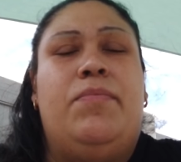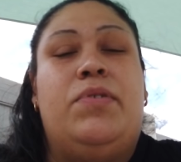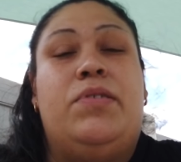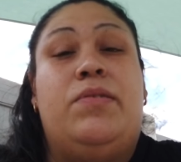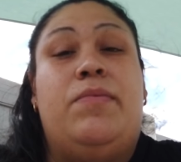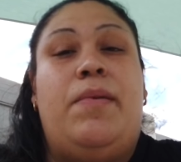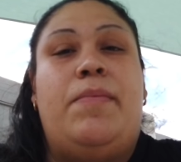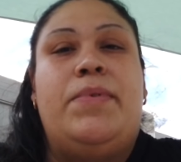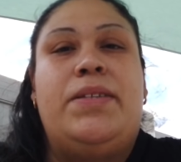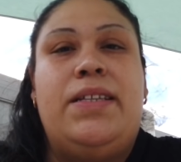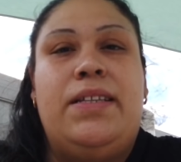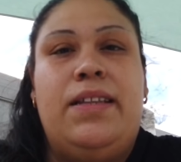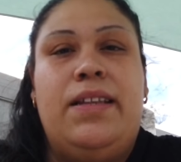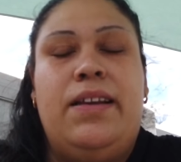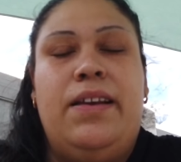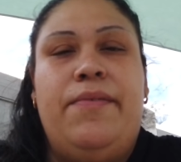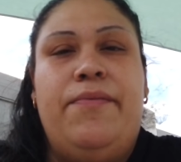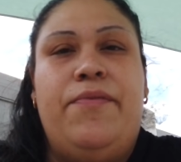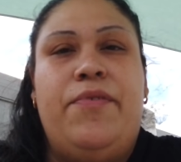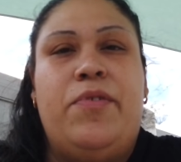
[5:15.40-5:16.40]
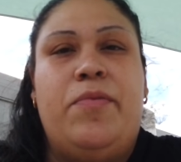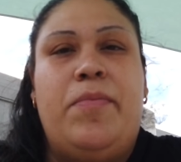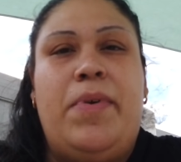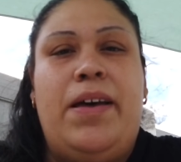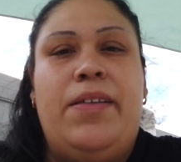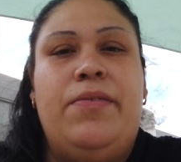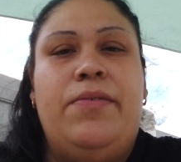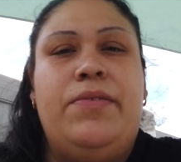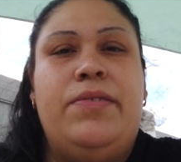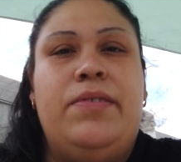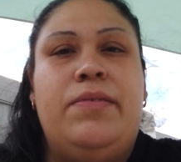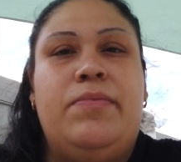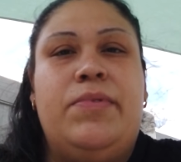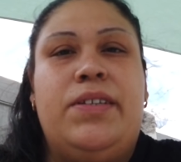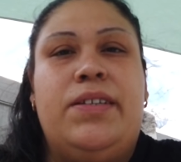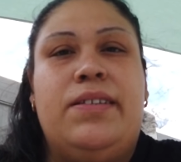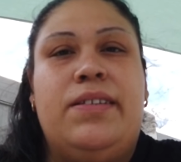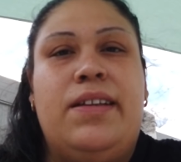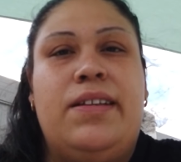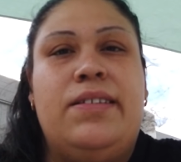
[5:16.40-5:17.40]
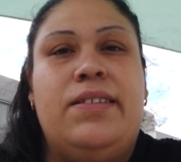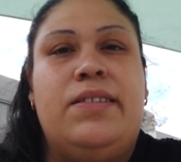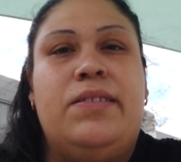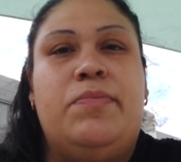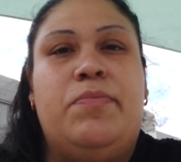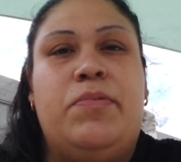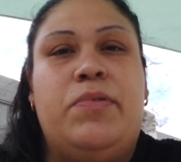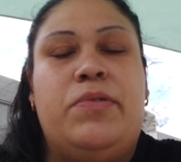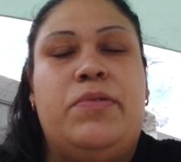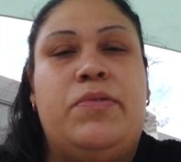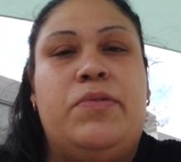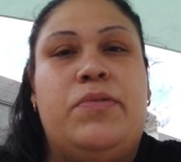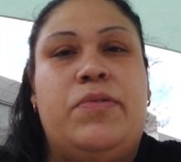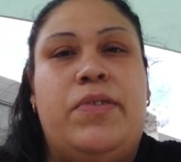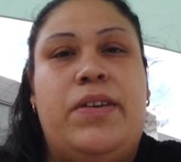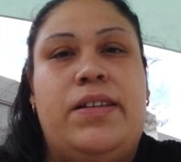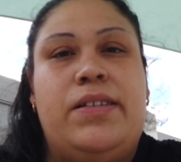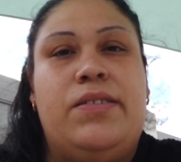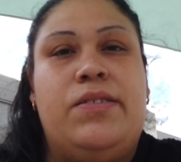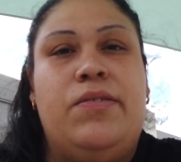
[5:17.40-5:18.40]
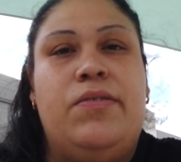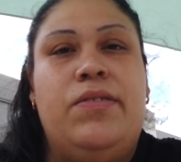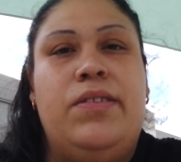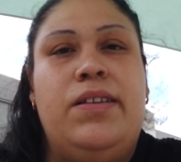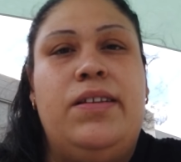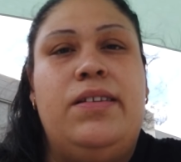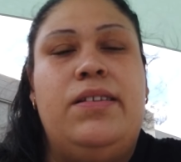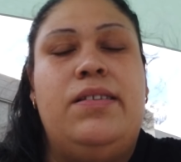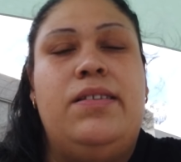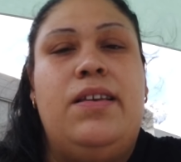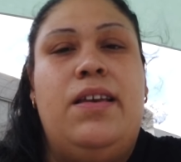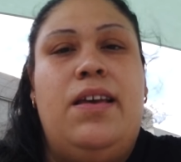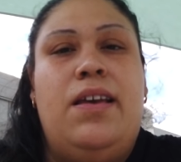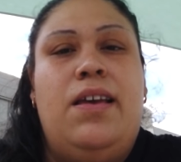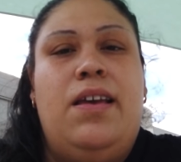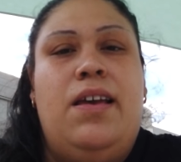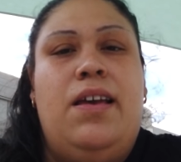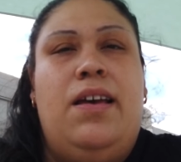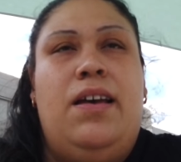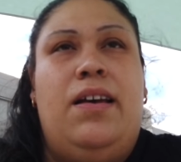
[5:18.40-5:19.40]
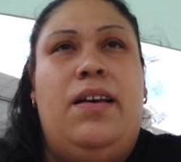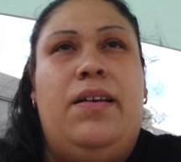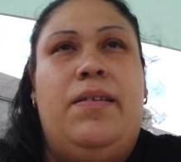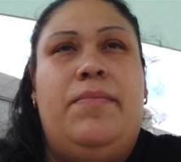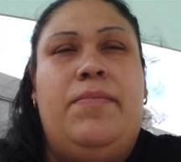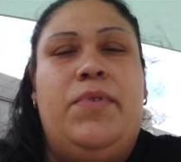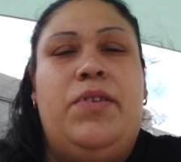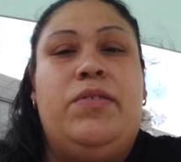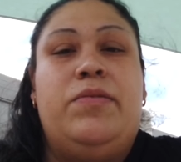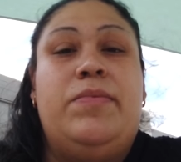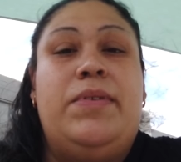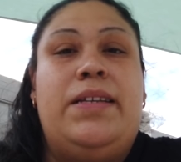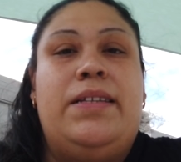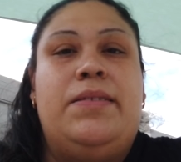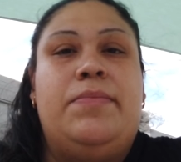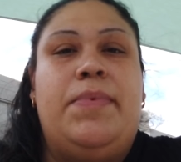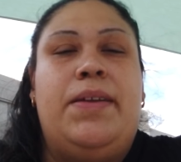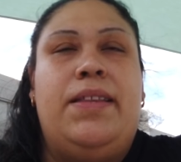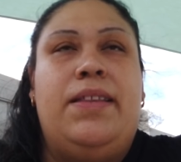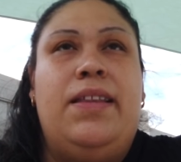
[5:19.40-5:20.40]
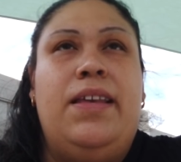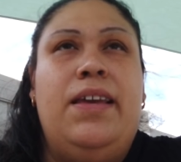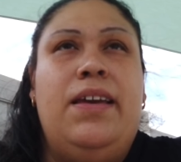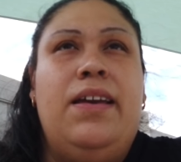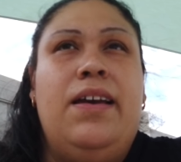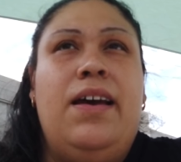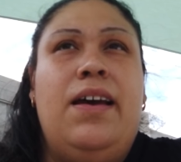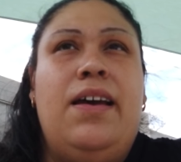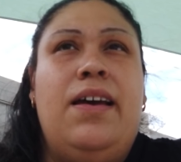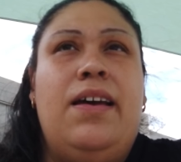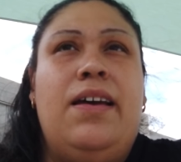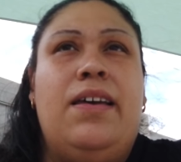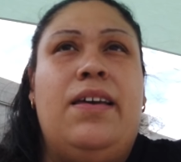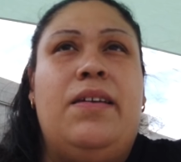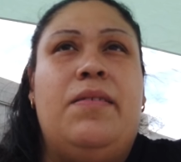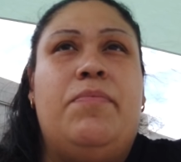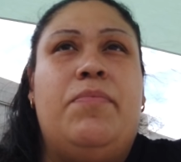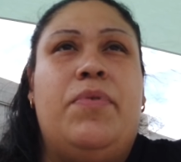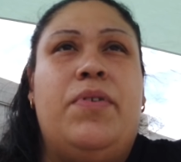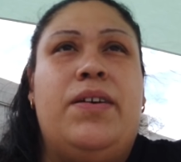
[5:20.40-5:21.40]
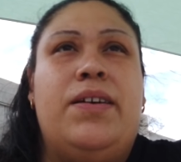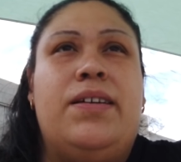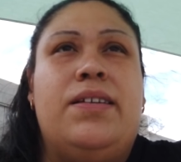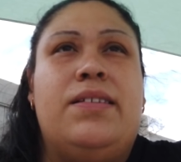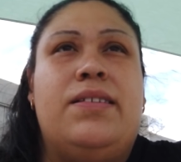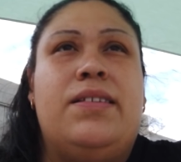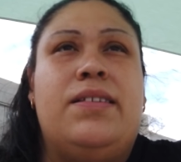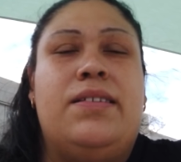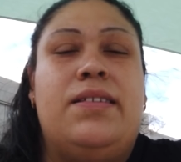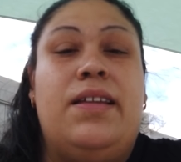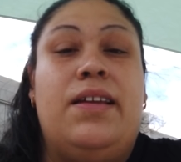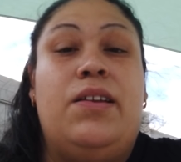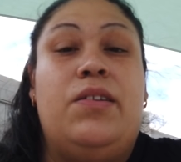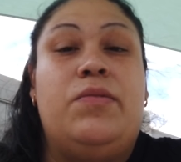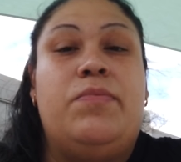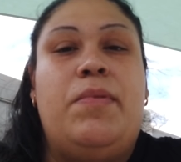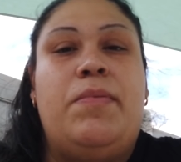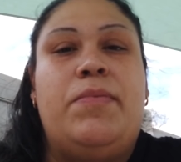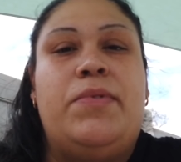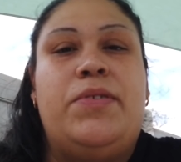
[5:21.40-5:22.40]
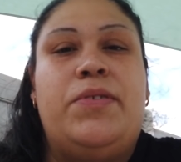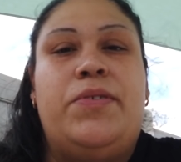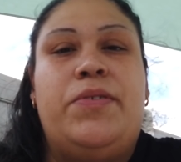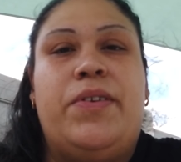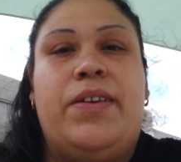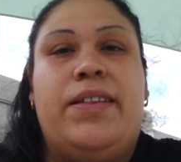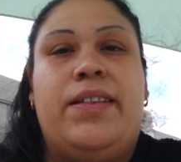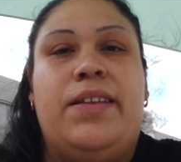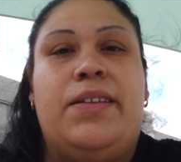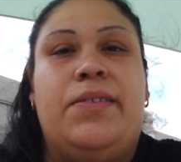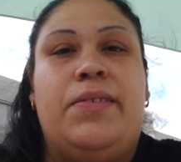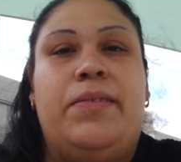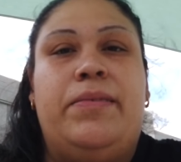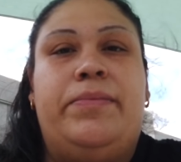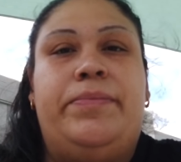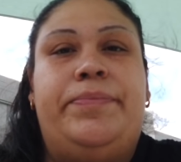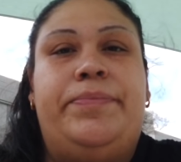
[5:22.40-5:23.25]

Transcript: pues lo vamos a tener informados. Muchas gracias por sus oraciones. Dios me les bendiga y pues este, los vemos otro ratito.